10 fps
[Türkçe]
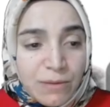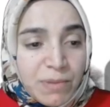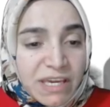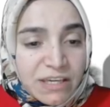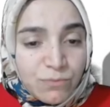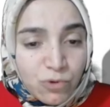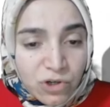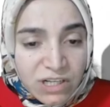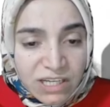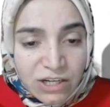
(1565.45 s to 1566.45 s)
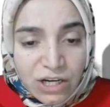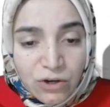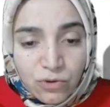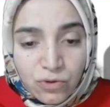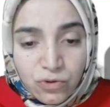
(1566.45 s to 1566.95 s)
Peki bu
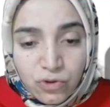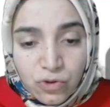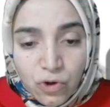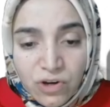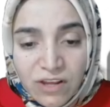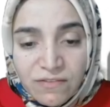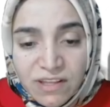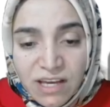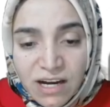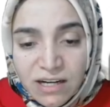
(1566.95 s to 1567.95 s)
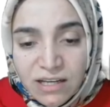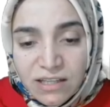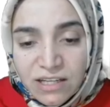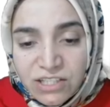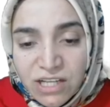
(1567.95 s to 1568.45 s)
glikagonun görevi ne
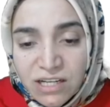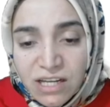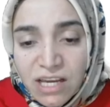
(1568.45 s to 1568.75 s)
arkadaşlar?